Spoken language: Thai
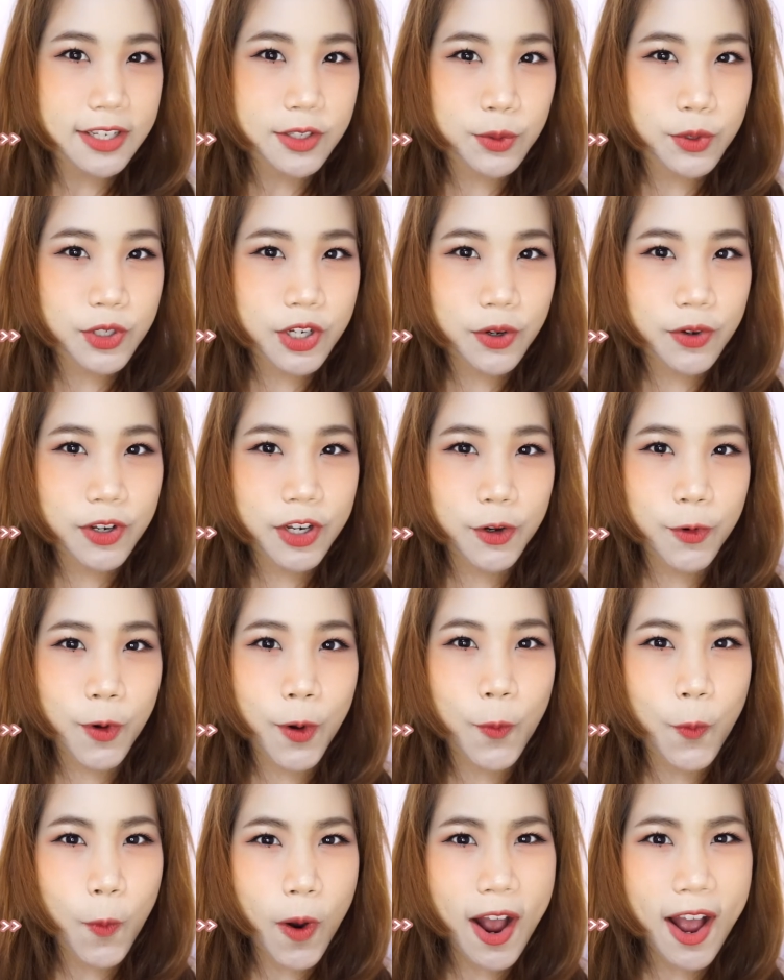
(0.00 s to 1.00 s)
โซเชียลกันดีก
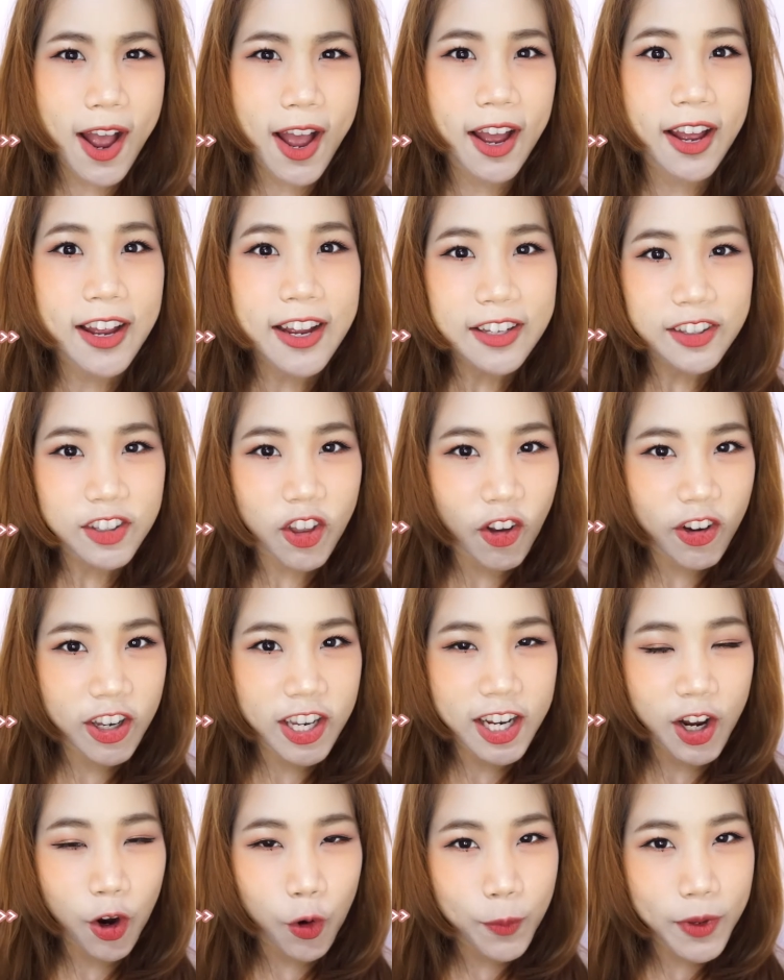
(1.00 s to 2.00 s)
ว่าว่าตอน
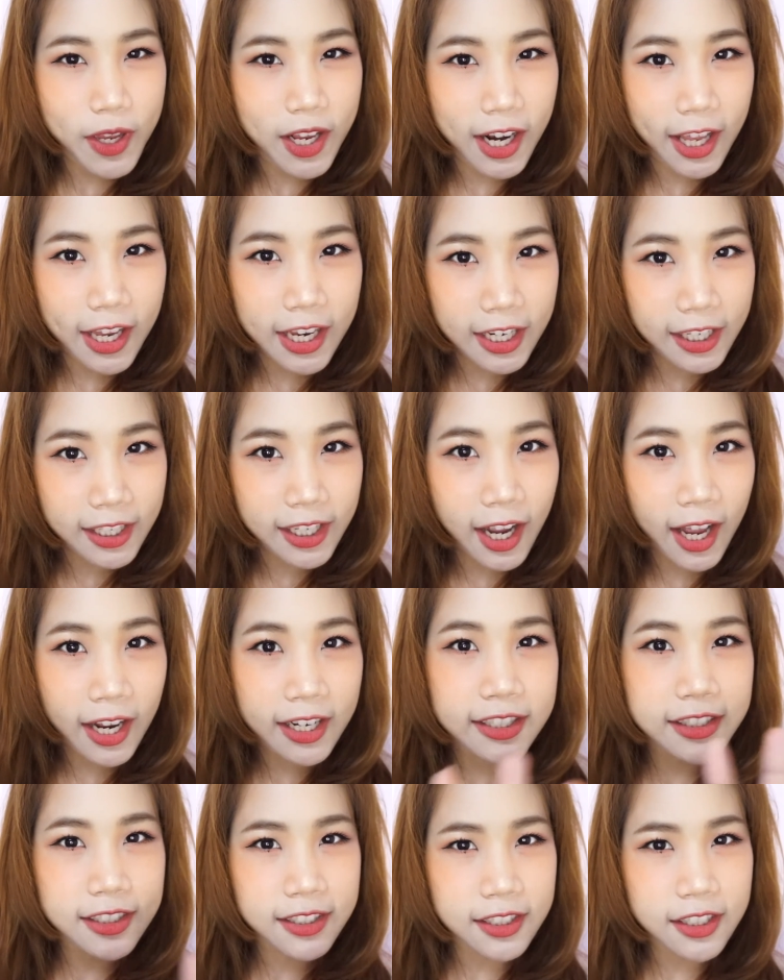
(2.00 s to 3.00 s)
นี้เขามีอะไรฮิตกัน
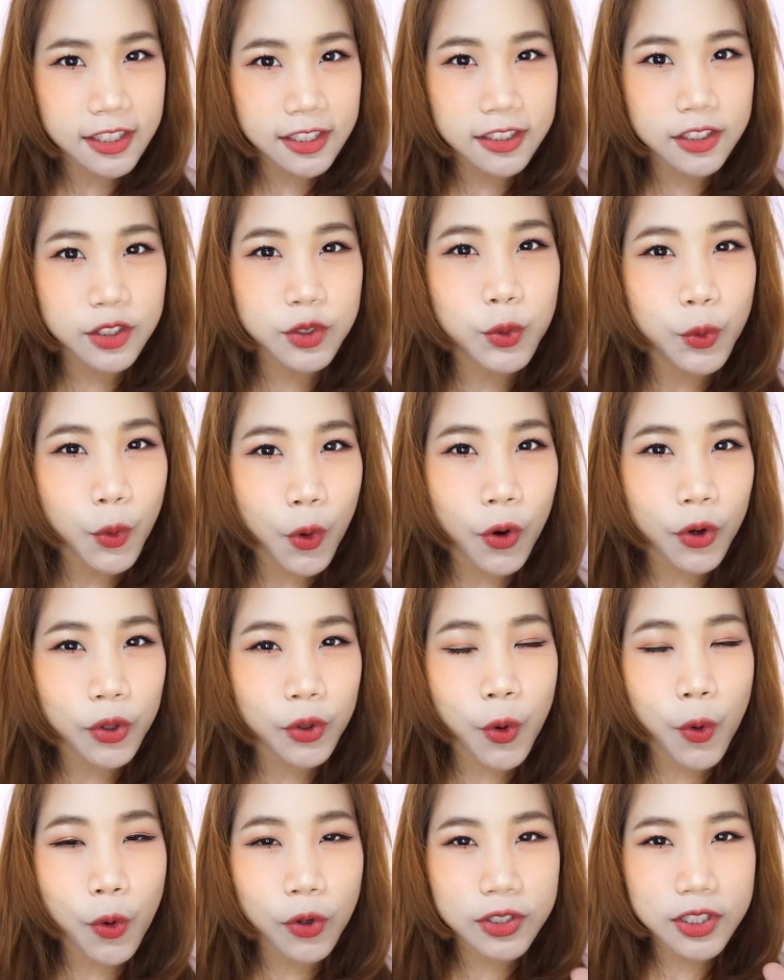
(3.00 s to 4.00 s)
ซึ่งทุกคน
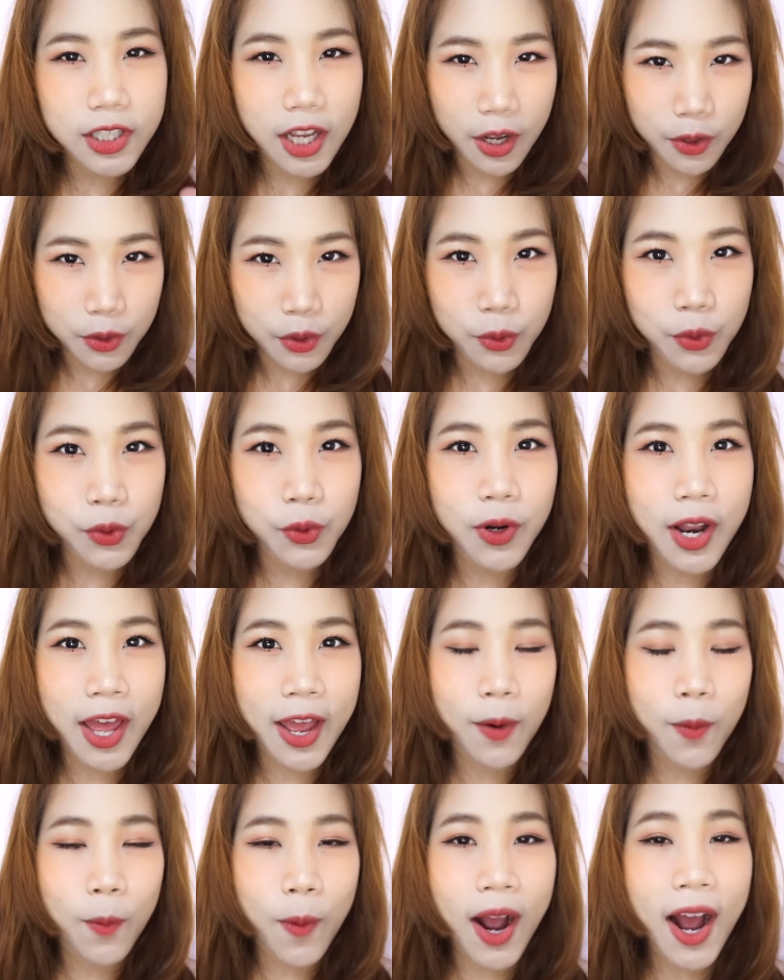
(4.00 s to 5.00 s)
คงจะรู้อยู่
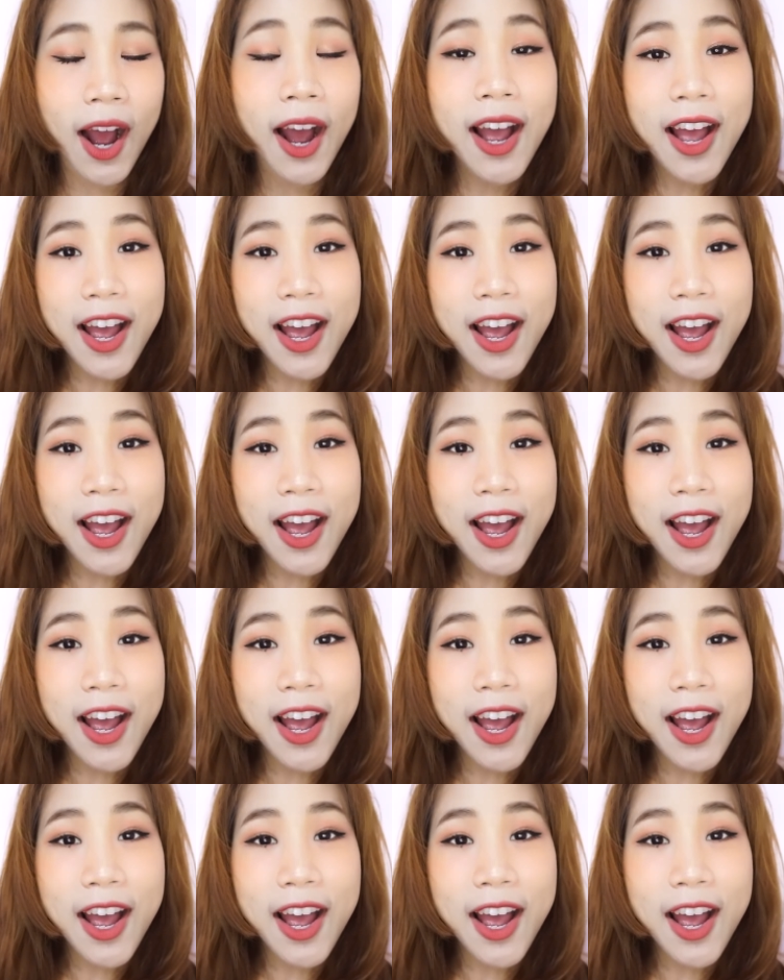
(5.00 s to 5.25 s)
แล้วว่า